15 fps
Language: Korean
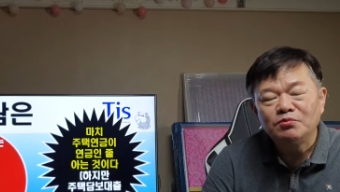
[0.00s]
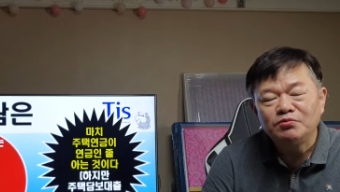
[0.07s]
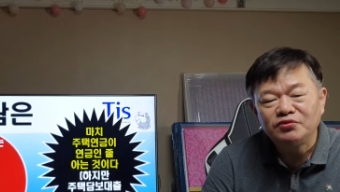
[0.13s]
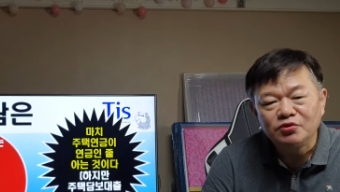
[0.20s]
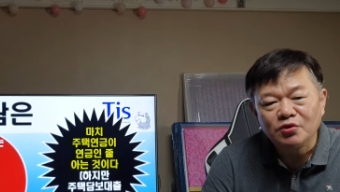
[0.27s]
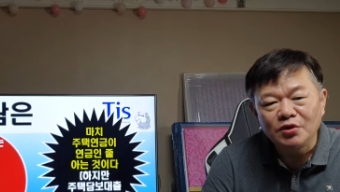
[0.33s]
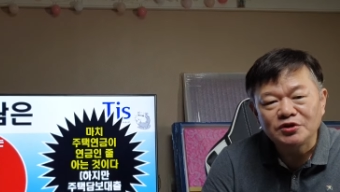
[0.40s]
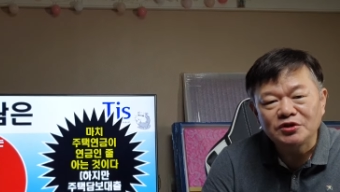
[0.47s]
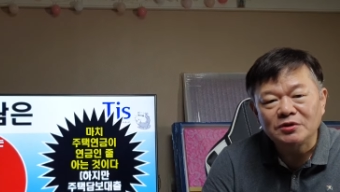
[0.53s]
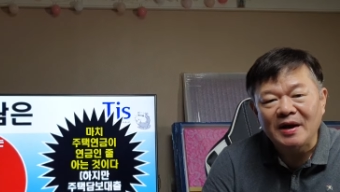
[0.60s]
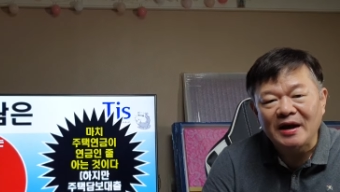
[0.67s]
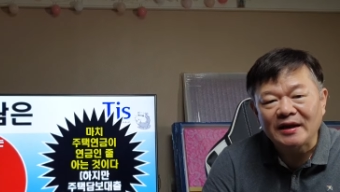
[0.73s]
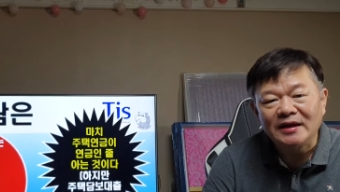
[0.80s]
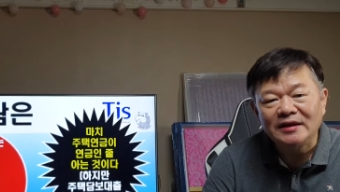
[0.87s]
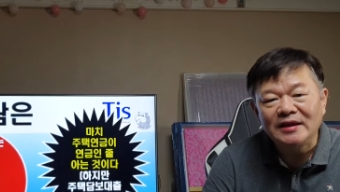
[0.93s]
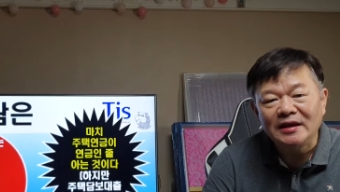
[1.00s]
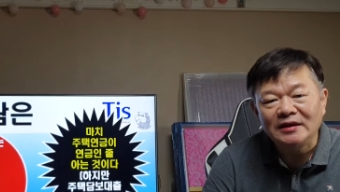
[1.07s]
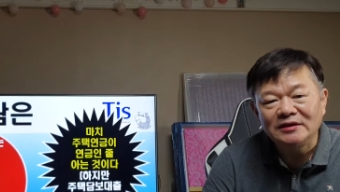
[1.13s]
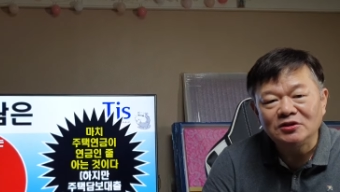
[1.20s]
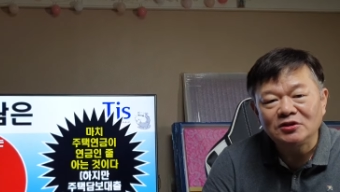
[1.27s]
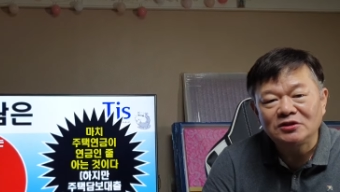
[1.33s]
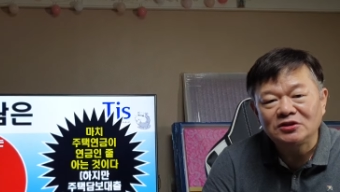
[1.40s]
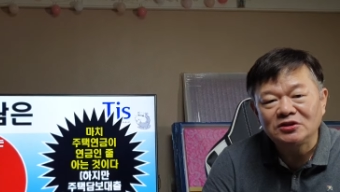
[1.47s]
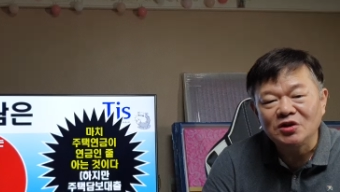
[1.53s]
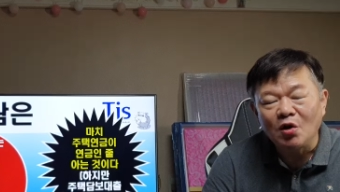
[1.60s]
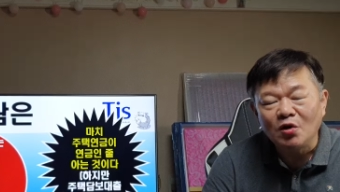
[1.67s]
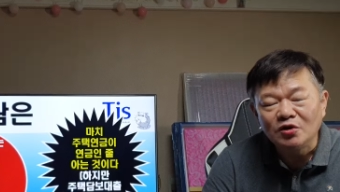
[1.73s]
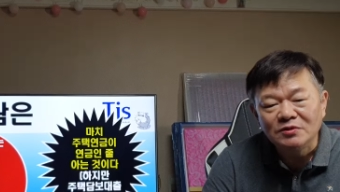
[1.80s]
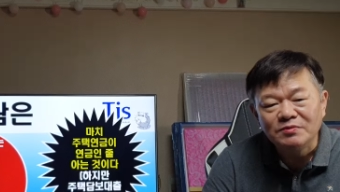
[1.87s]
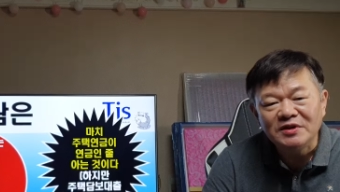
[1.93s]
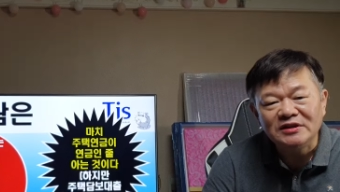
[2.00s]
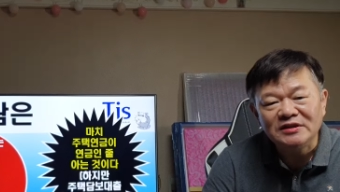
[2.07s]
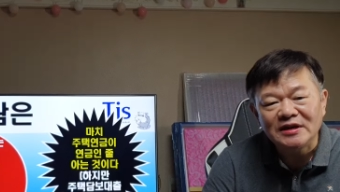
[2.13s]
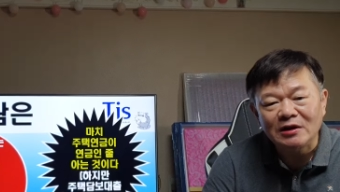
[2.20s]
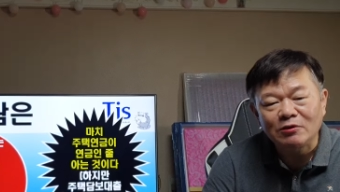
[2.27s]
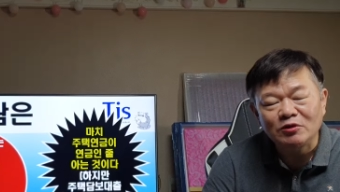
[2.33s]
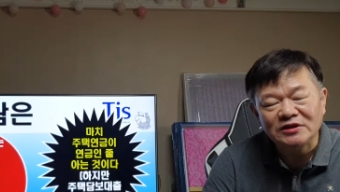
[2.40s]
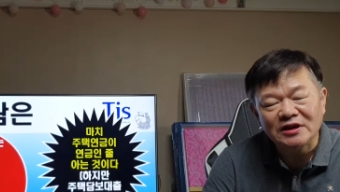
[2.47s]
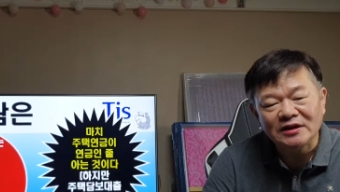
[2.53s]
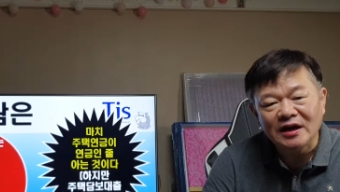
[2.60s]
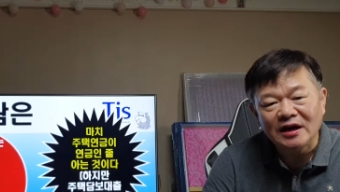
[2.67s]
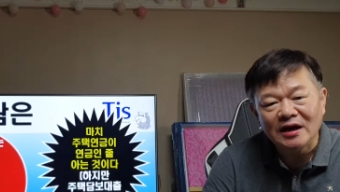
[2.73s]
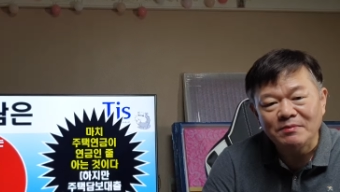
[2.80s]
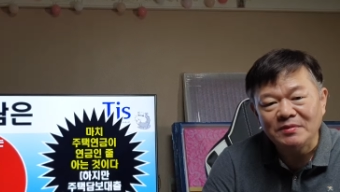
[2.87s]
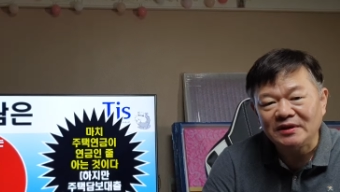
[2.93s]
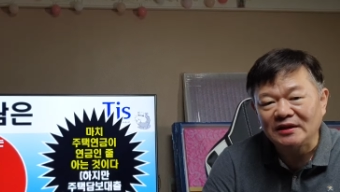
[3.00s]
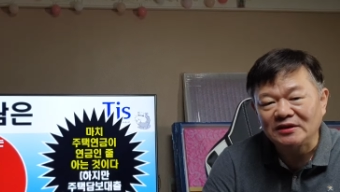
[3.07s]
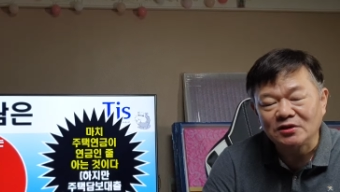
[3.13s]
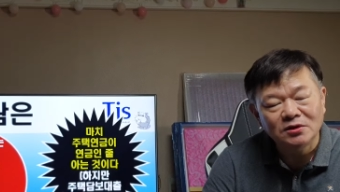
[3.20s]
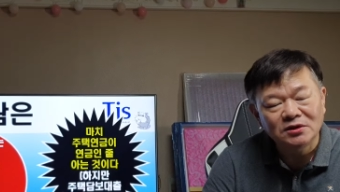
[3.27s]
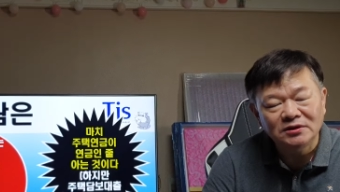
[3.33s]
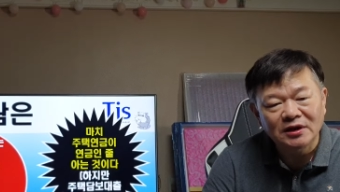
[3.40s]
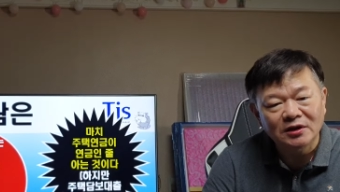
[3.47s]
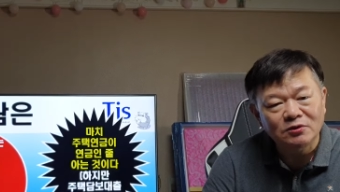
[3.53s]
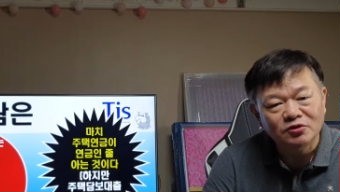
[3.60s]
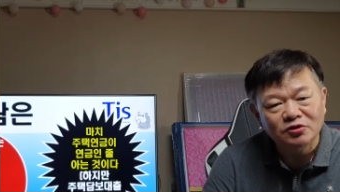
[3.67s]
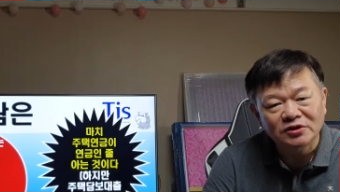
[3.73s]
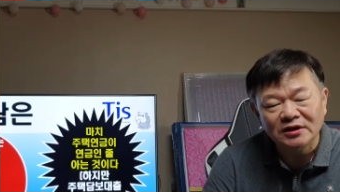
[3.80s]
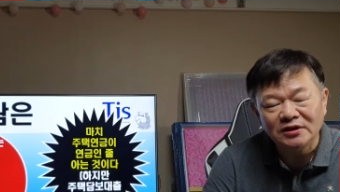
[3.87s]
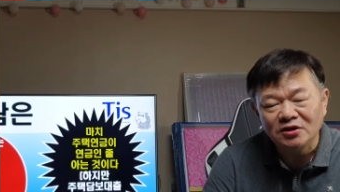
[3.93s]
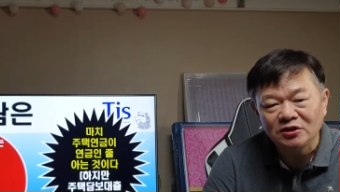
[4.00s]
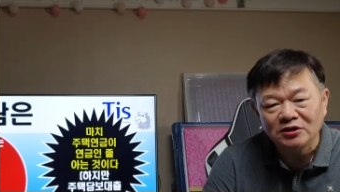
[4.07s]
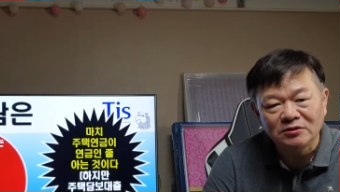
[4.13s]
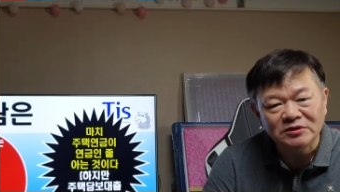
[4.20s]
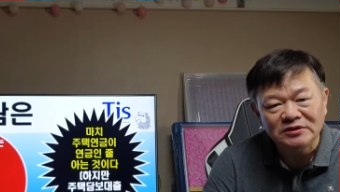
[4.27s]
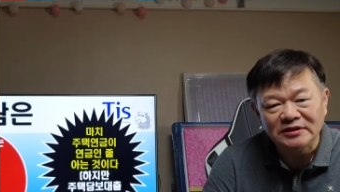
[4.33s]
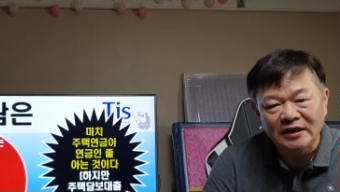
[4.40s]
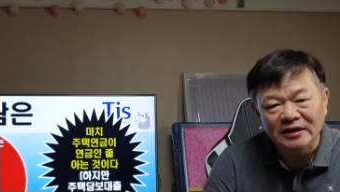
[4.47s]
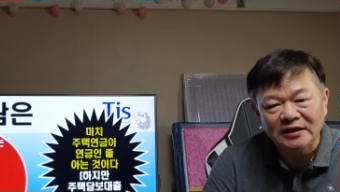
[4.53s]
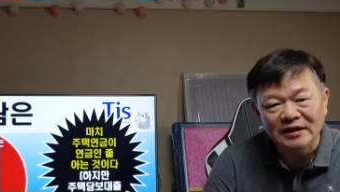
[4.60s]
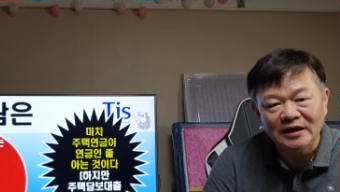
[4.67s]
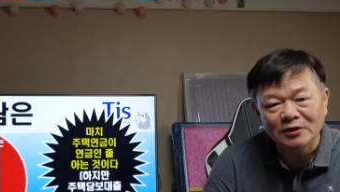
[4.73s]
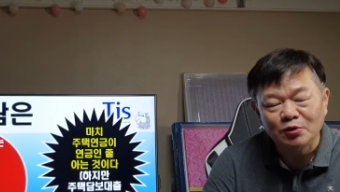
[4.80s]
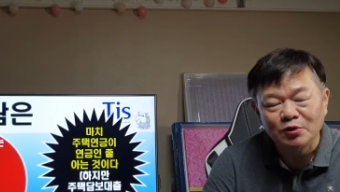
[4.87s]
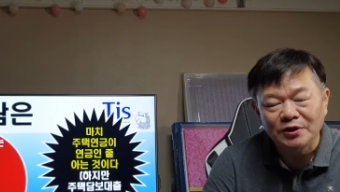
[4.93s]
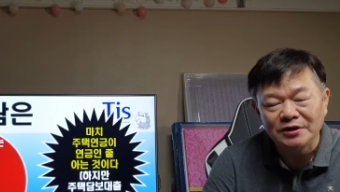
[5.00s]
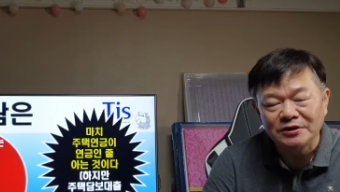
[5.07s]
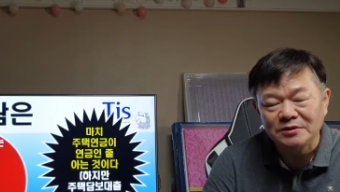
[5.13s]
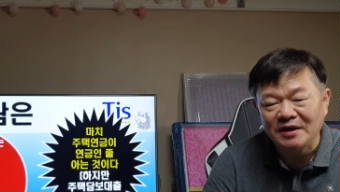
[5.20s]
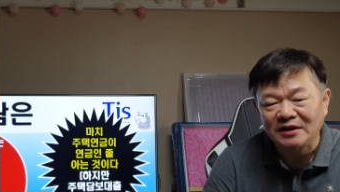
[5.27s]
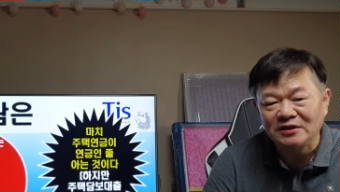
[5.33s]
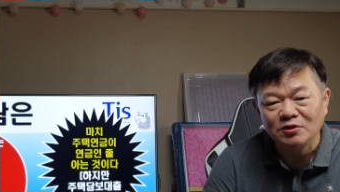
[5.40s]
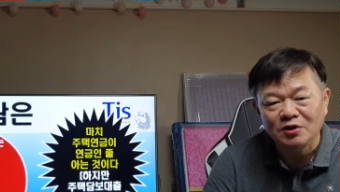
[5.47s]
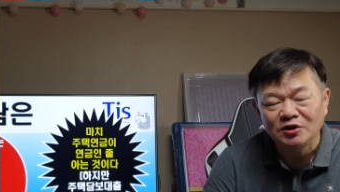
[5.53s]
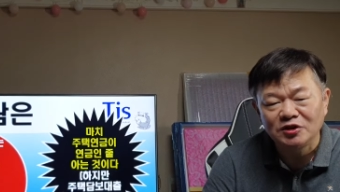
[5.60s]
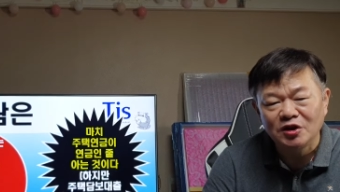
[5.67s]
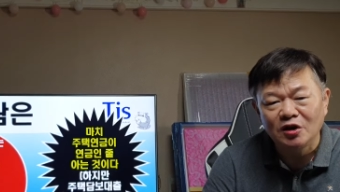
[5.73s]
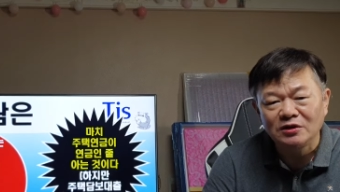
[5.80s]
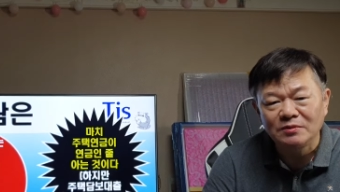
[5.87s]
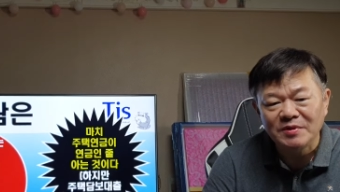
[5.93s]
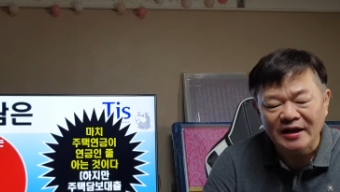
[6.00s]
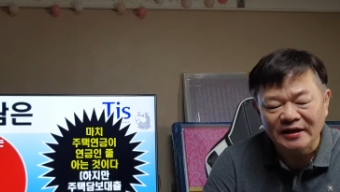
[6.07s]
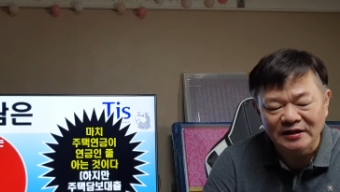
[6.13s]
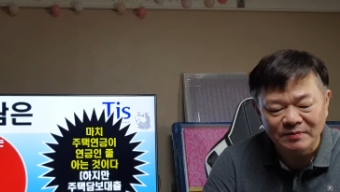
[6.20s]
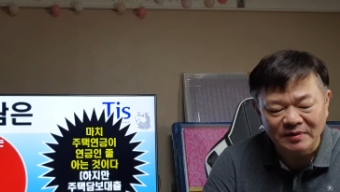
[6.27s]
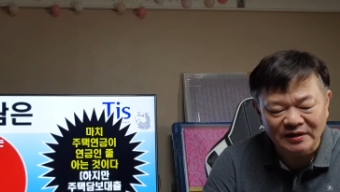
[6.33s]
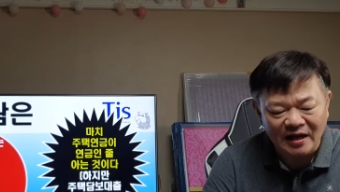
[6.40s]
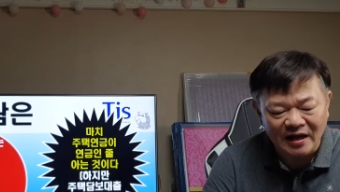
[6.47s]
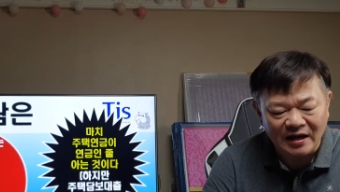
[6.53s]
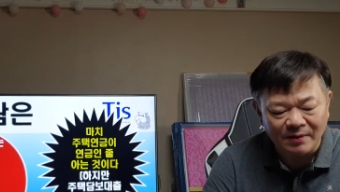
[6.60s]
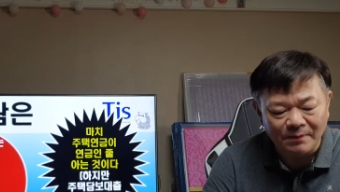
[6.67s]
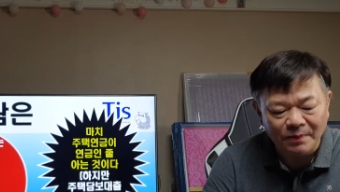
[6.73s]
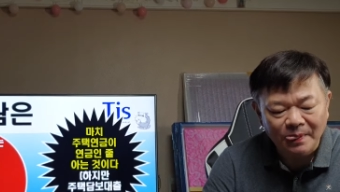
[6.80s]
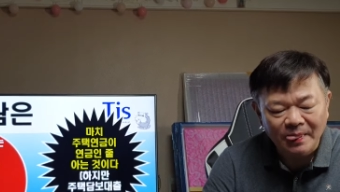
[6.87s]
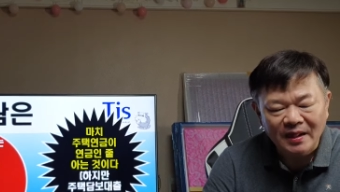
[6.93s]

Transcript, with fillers: 부어서 받게 되는 연금인지 알고 착각합니다. 절대로 주택연금은 자기가 노력해서 받은 연금이 아닙니다.